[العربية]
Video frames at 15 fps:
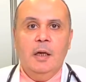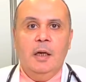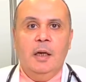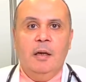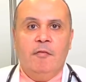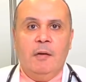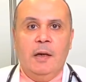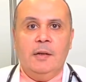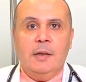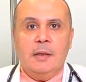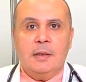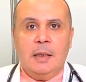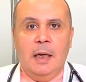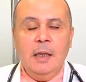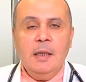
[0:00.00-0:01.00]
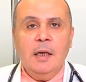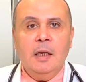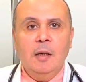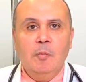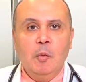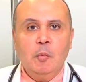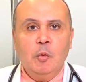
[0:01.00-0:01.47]
فانت سعادتك
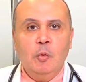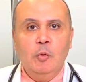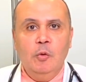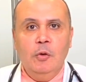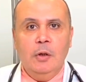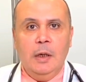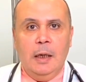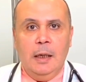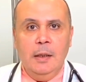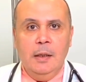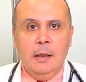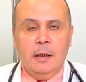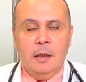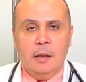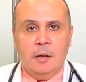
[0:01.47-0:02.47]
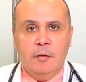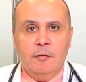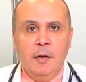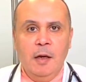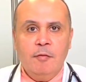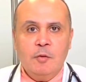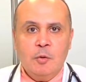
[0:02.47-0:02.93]
لما بيكون عندك
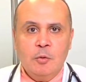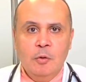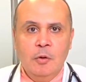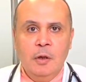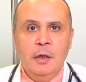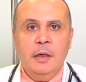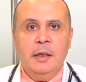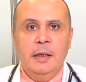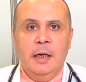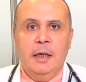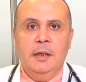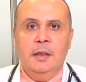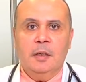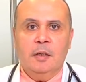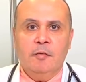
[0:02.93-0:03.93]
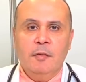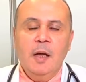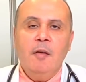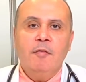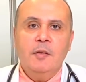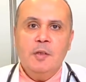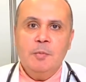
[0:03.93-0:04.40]
ارتفاع في السكر يعني ارتفاع
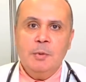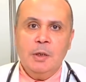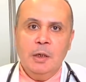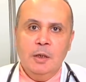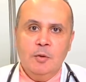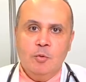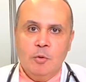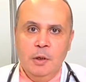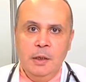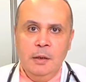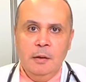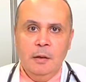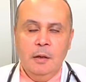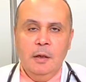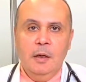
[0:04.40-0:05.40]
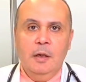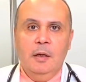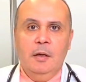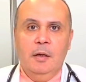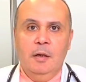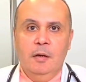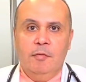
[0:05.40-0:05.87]
في نسبه الانسولين
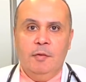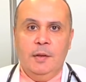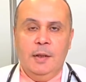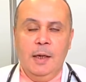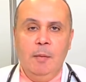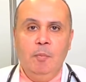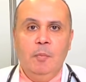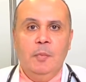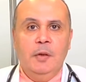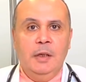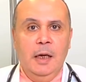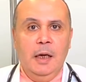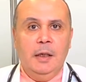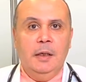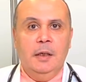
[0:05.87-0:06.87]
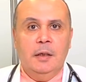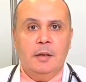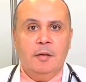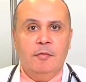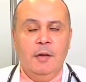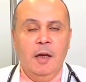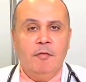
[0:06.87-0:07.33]
آه، في الدم يعني
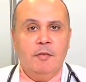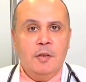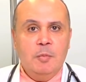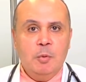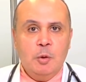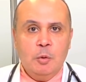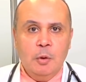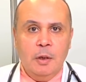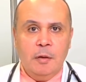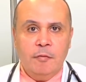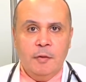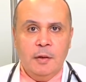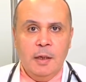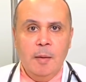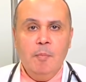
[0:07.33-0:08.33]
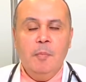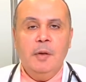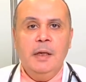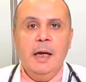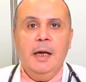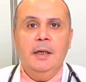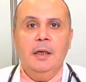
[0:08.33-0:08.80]
ارتفاع في نسبه السكر في الدم
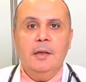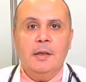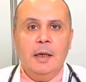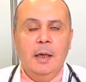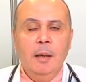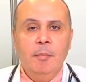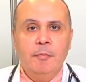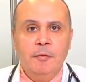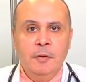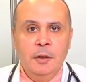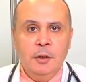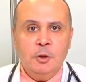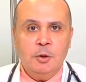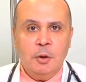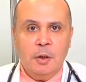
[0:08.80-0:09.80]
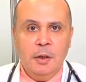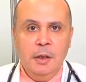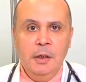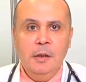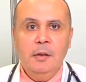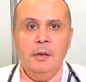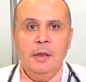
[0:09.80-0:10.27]
يعني التهاب في
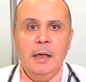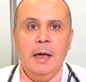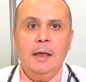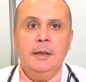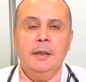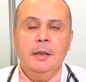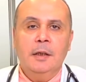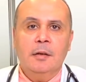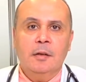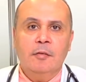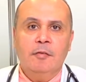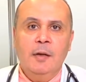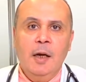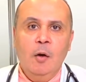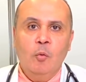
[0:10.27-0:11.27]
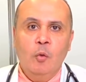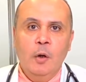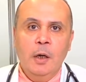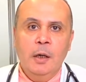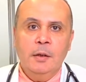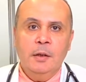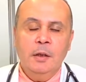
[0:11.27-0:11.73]
الشرايين يعني ارتفاع
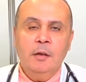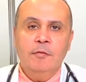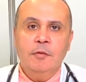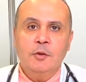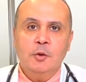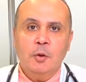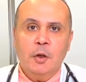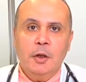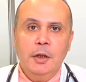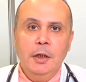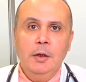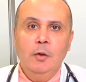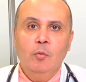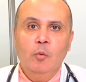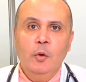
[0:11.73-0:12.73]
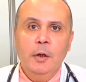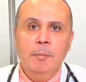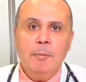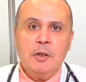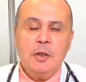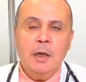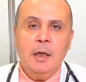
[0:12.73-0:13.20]
وضيق في الشرايين
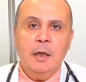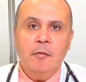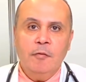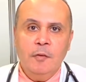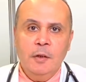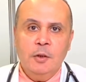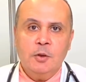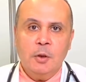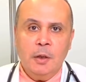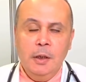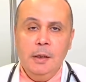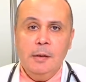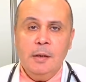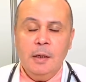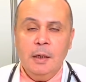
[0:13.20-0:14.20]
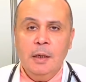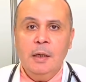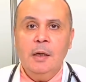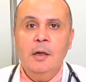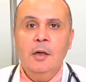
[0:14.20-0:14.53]
ومشاكل في الشرايين التاجيه